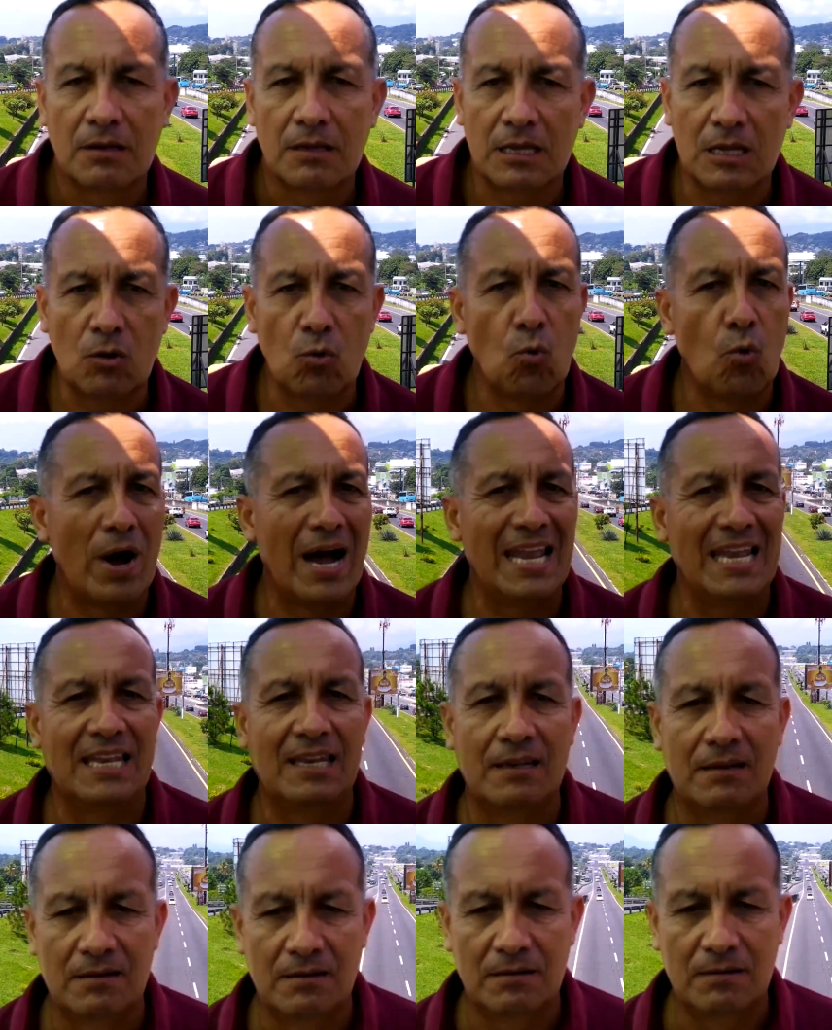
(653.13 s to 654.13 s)
igual
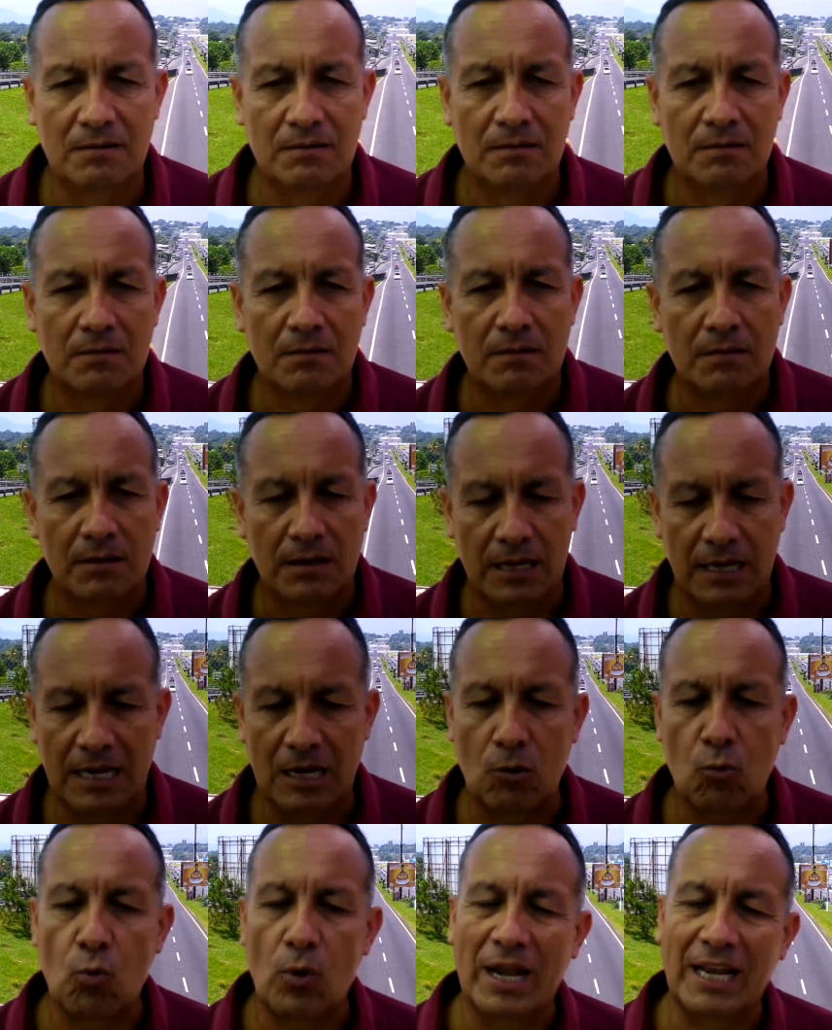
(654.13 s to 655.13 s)

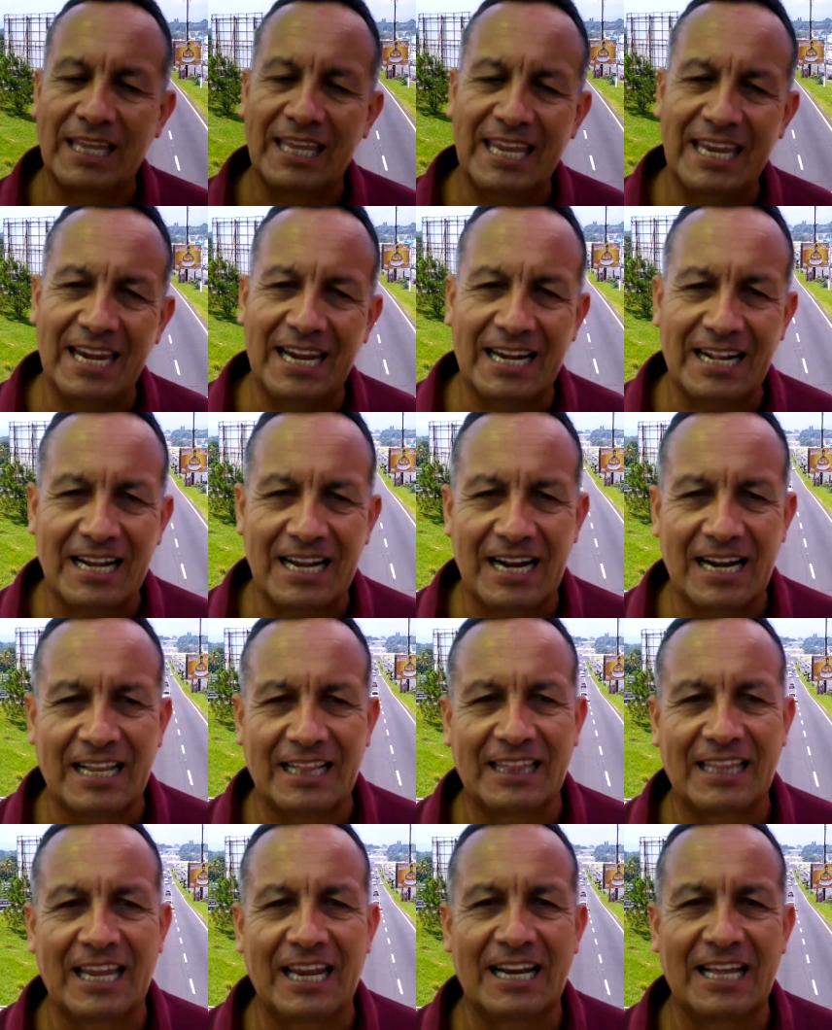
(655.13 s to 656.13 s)
en cualquier
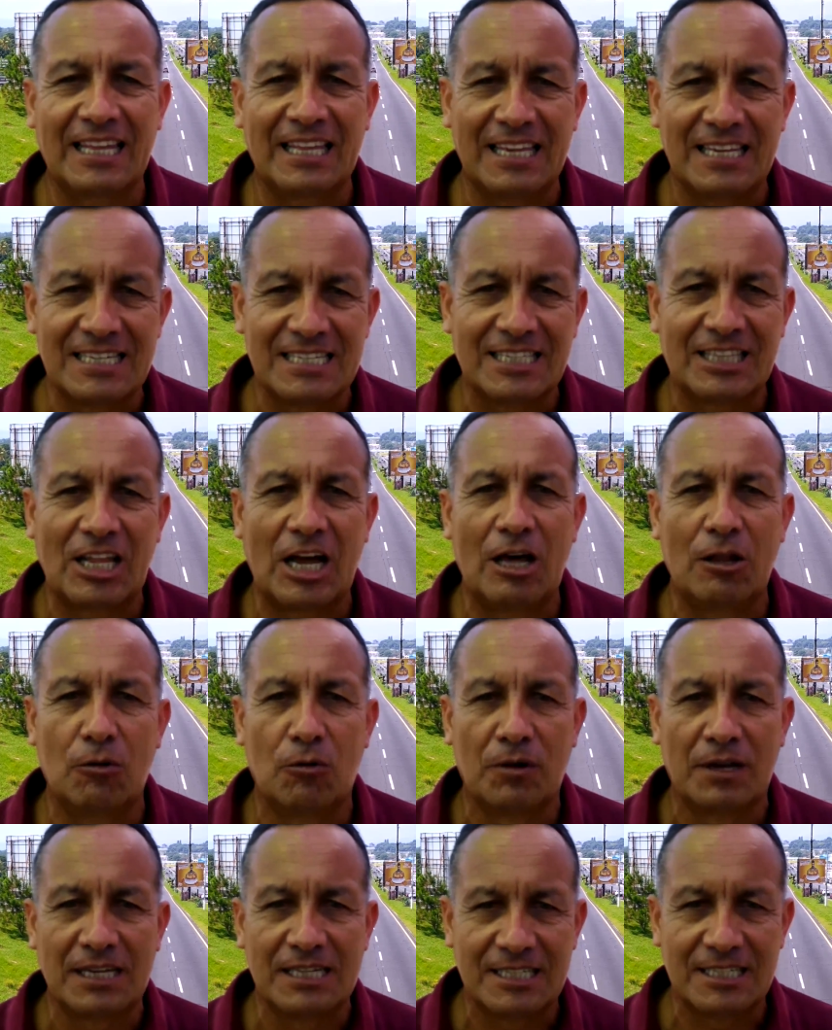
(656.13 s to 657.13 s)
cartera de
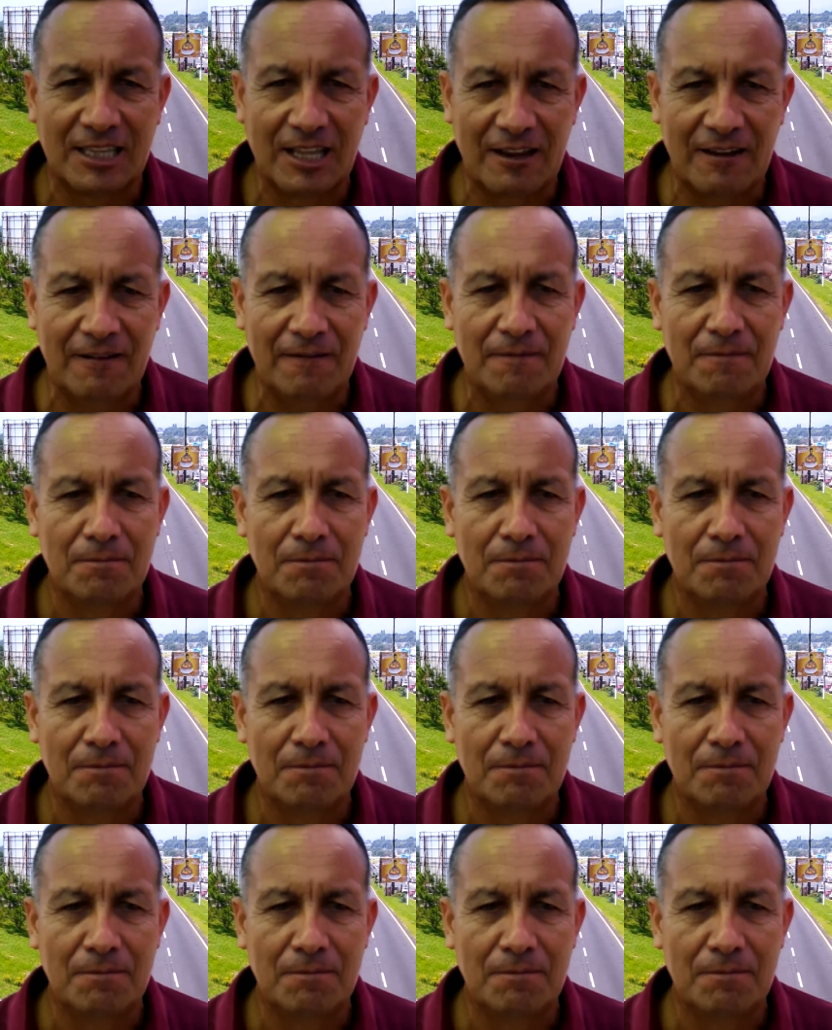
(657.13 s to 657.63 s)
Estado que esté,